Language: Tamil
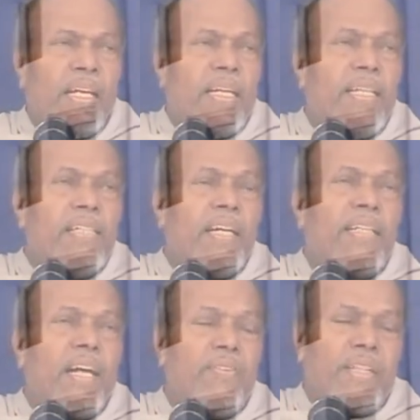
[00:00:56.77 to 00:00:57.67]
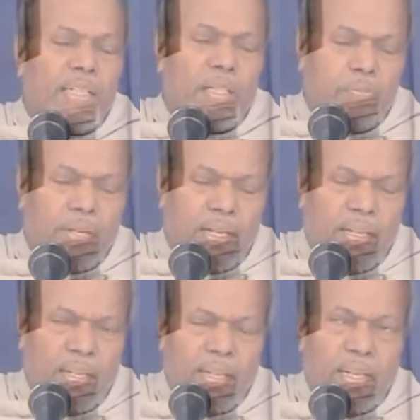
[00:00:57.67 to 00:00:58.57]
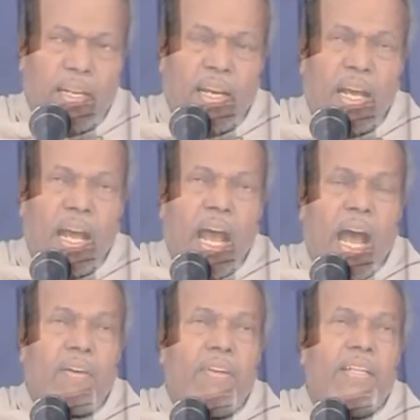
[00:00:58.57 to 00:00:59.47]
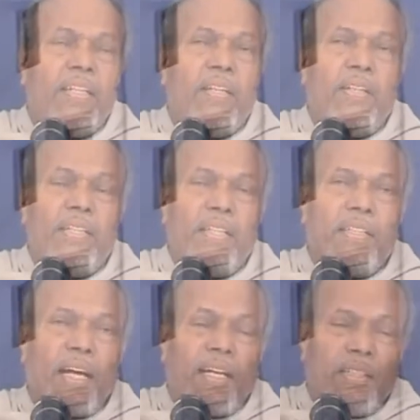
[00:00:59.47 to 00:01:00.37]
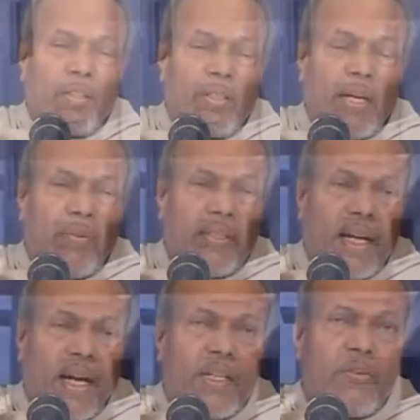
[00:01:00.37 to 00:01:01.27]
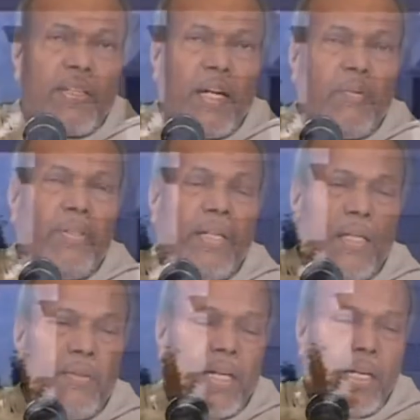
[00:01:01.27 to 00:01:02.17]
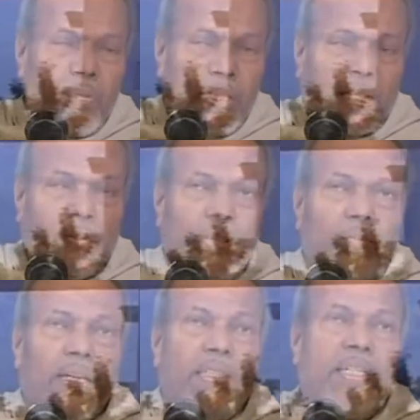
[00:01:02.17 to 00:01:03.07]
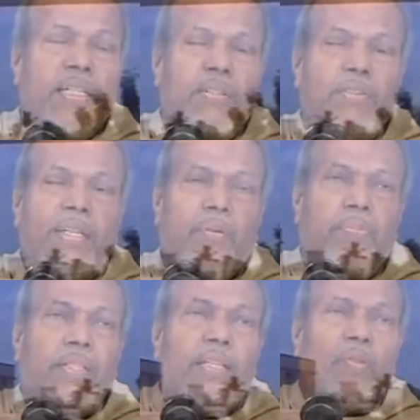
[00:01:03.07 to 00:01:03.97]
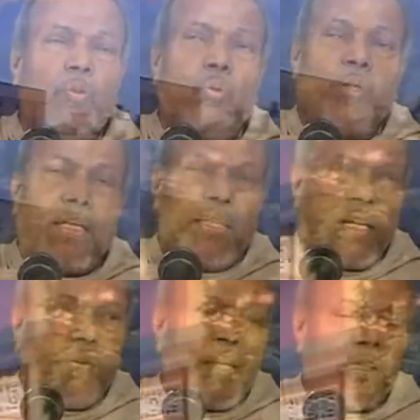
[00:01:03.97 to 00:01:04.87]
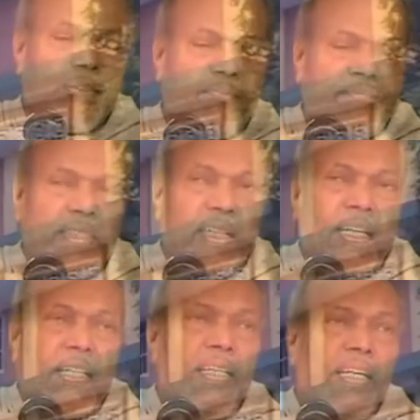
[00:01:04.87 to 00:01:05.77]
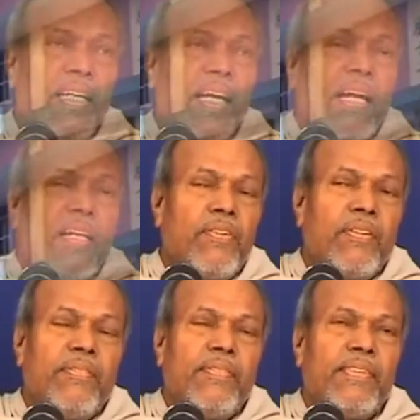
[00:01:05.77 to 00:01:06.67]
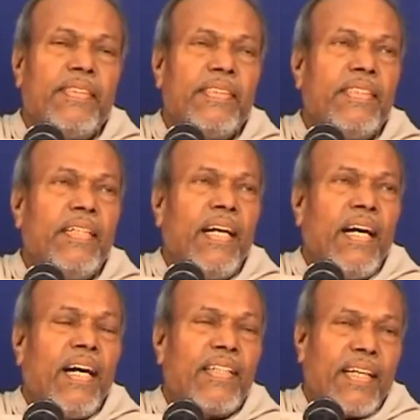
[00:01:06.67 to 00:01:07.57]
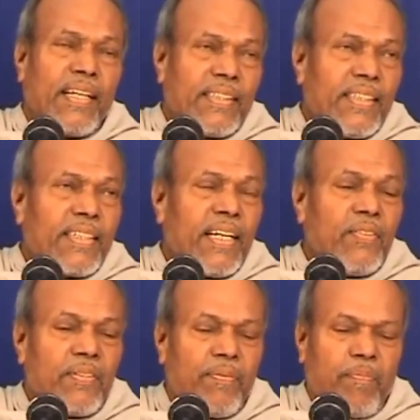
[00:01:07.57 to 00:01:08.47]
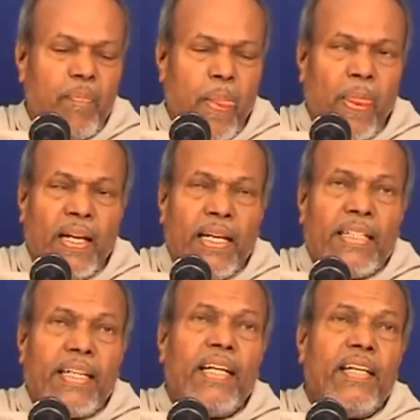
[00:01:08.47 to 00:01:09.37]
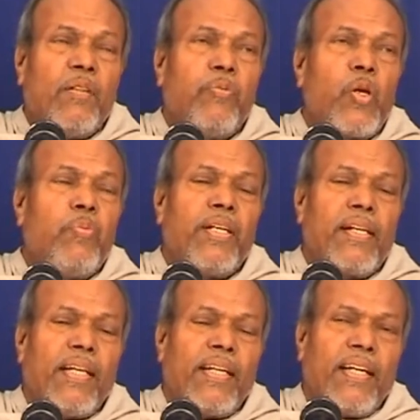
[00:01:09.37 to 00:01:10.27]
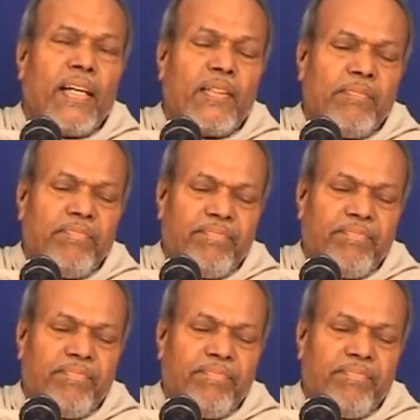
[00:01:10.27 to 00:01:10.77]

இதில் தான் தலைவன் தங்கியிருப்பான் ஆகவே இந்த இந்த இங்கே நம்மை சார்ந்தவர் நல் நல் நல்லபடி இருக்க வேண்டும் மகிழ்ச்சியாக இருக்கணும்னு நினைப்பதே உயர்ந்த எண்ணமாகும் இந்த எண்ணம் யாரால் வரும் ஆசான் அகத்தீசனால் வரும் சரி என்னிடம் பொருள் பட்டிருந்தால் என்னாகும்